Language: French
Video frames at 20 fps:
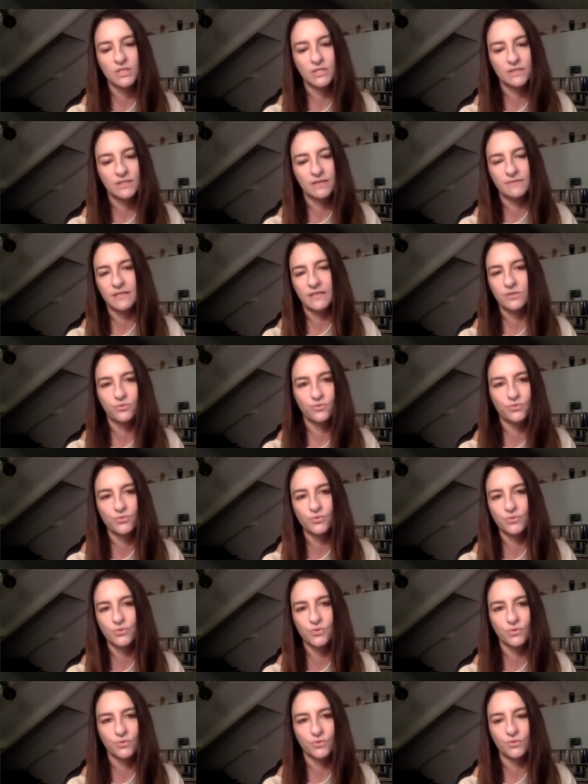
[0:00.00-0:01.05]
J'ai travaillé
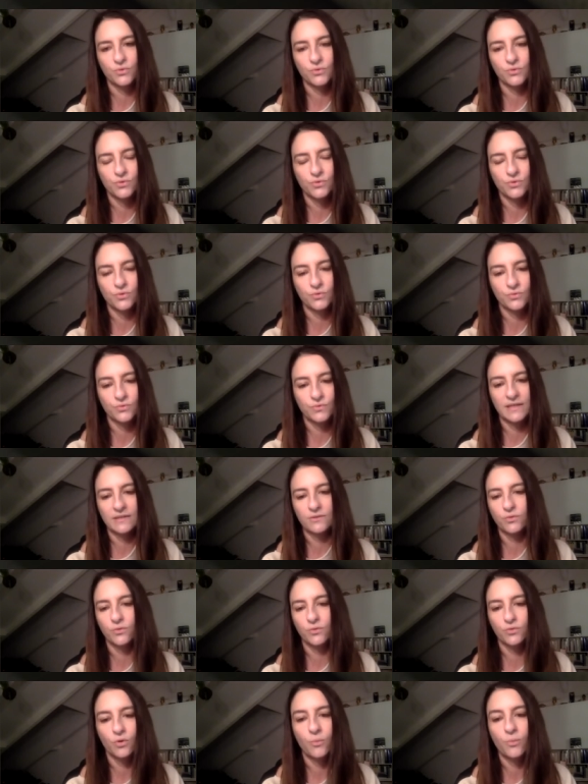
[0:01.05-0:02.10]
toujours sur, le, sur, du
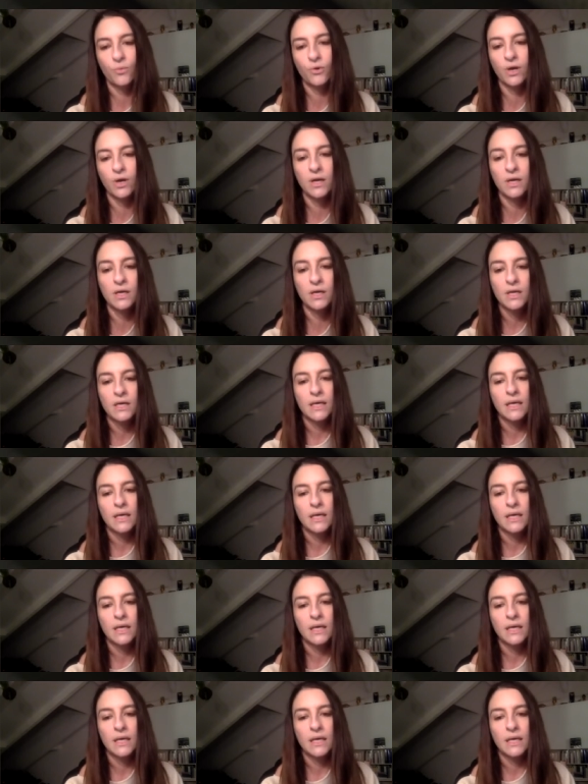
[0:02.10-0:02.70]
théâtre contemporain